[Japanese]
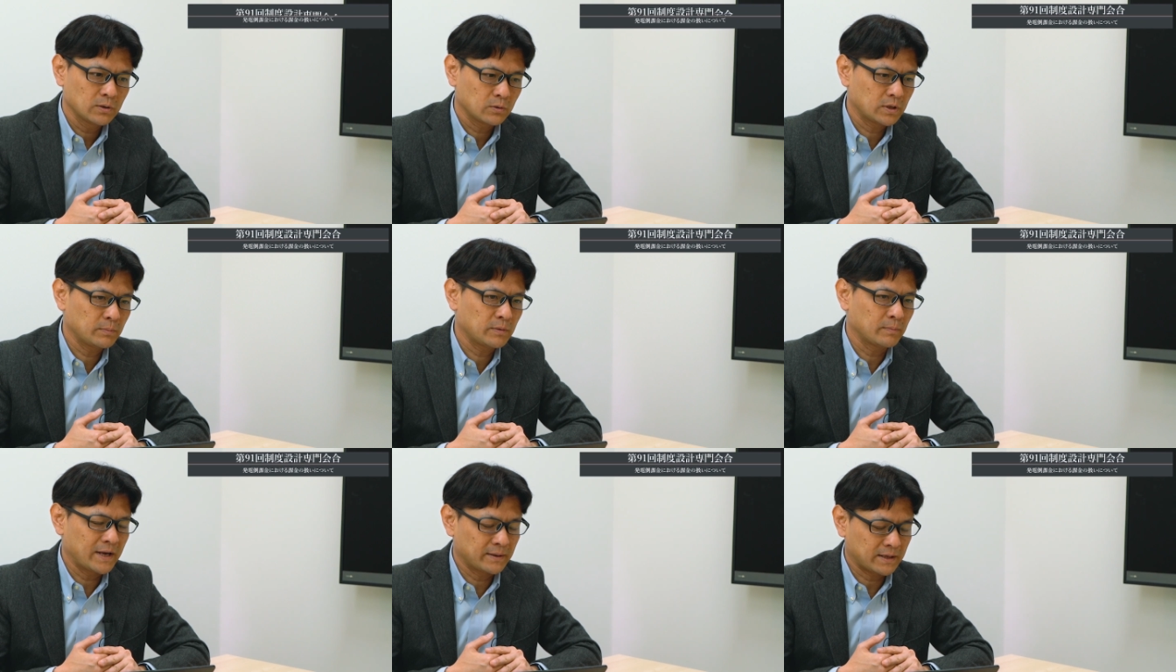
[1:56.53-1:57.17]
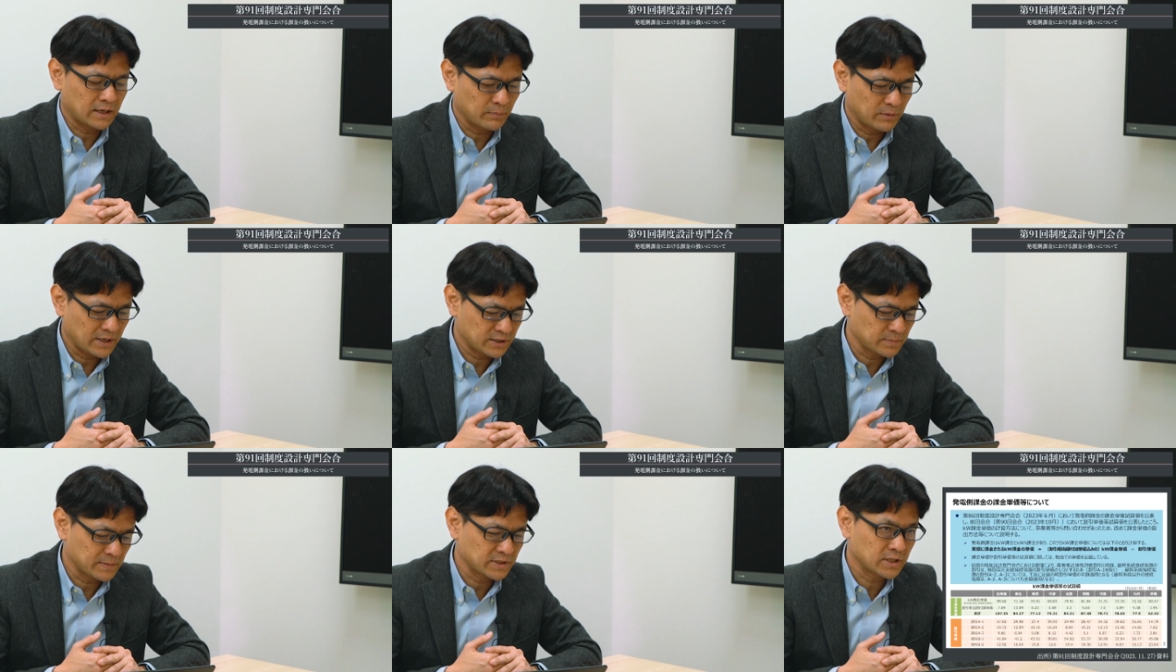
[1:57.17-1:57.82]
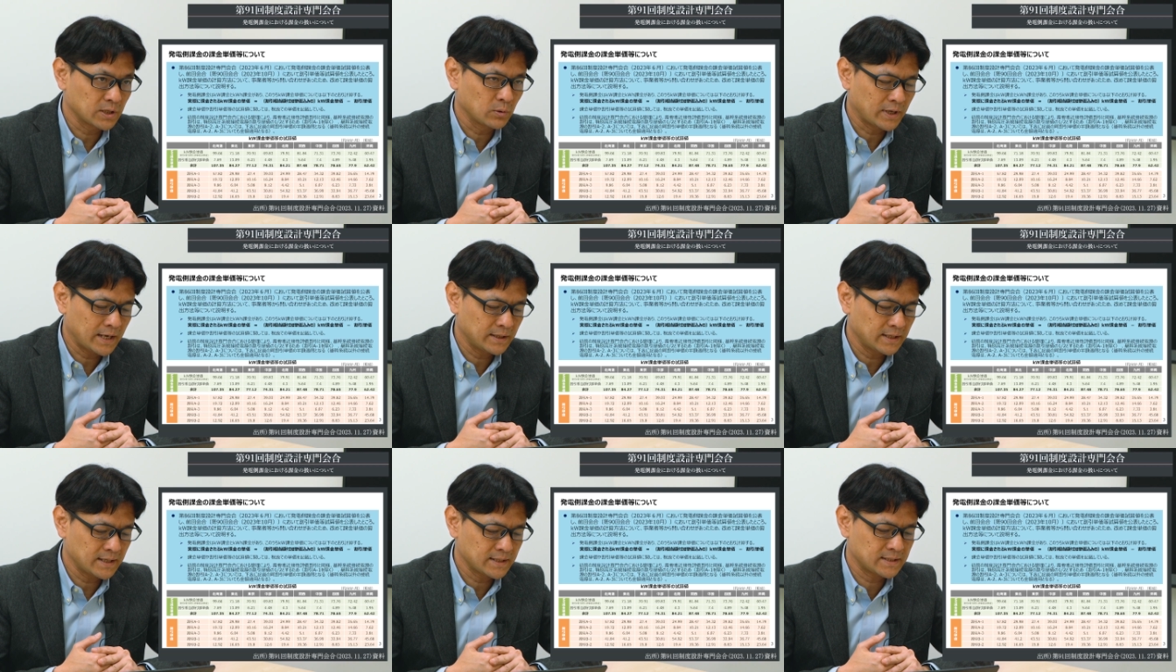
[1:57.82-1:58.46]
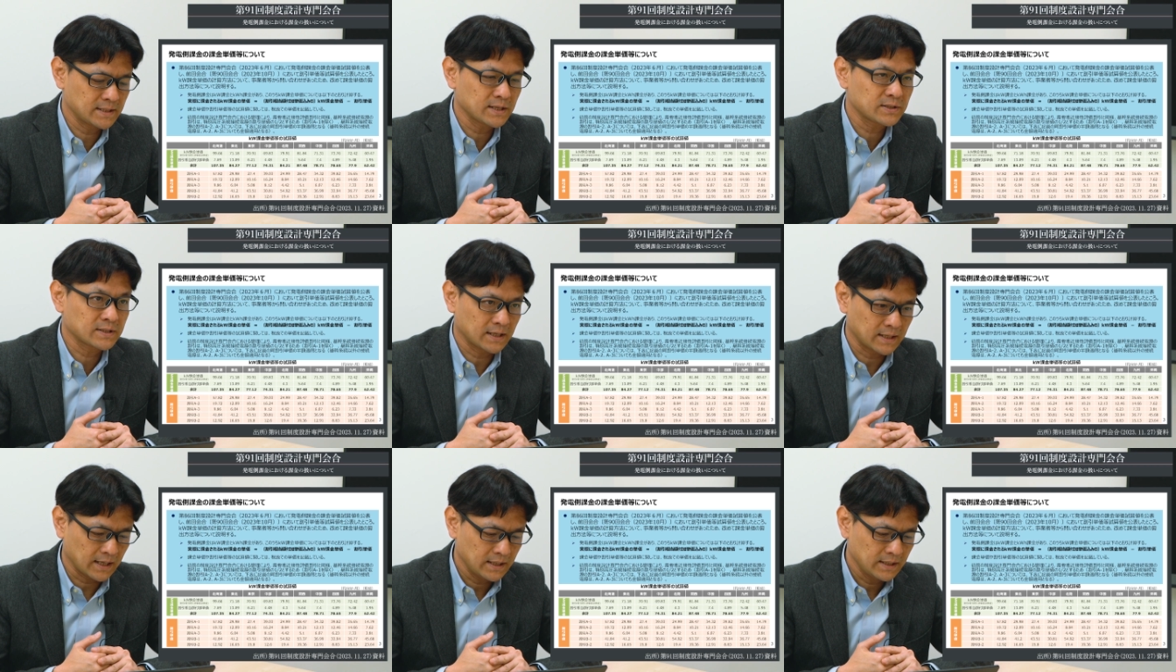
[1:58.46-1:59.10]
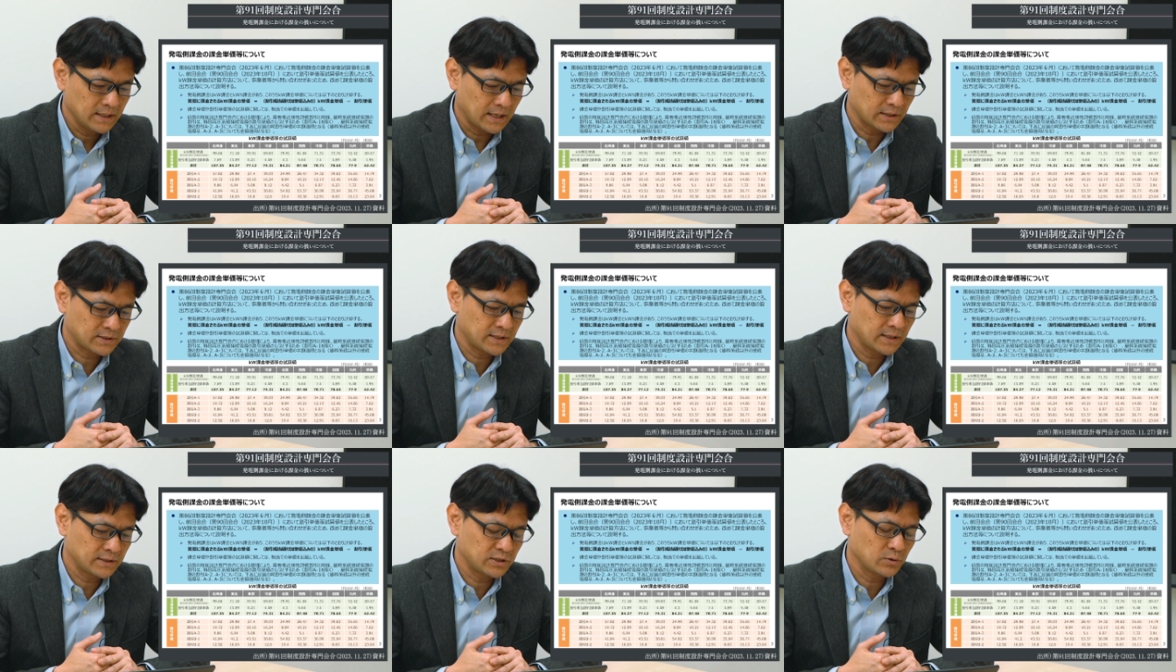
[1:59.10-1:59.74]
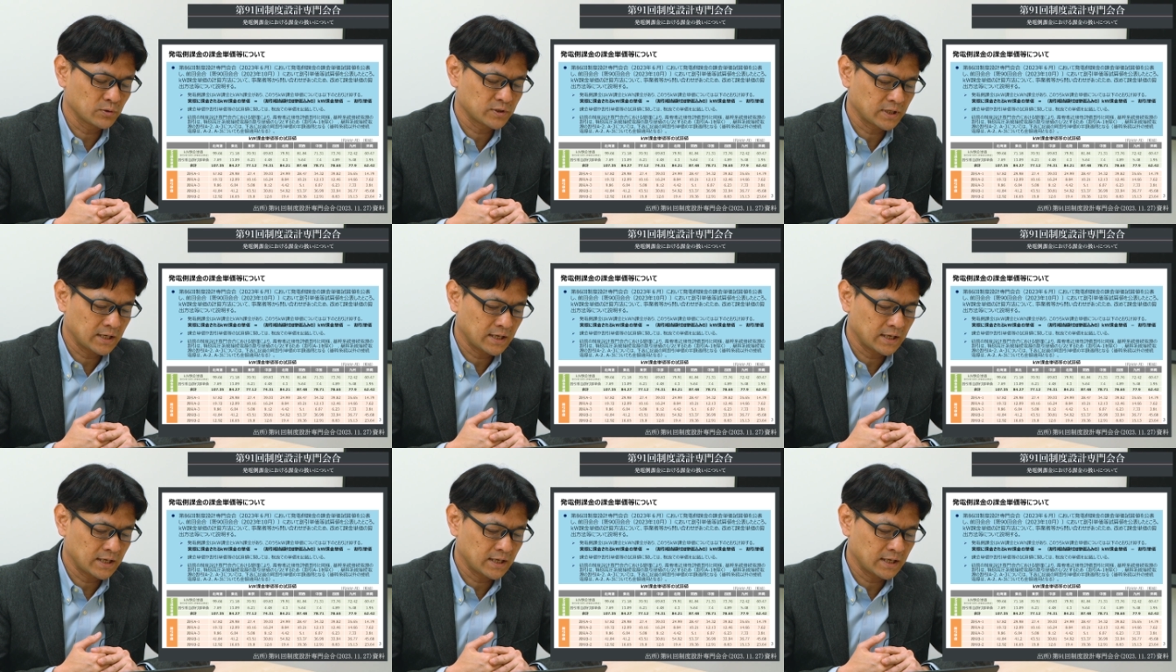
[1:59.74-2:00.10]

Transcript: これはもう前からも話しますけど、来年しがつから発電事業者